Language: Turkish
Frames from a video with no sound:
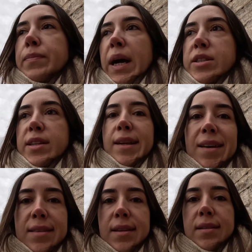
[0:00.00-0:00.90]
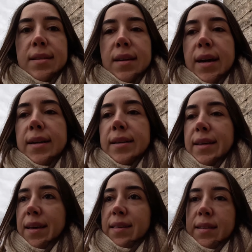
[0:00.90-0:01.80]
Bence Nasrit
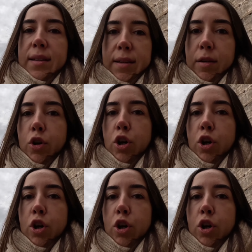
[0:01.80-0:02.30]
Sarayları'nı kesinlikle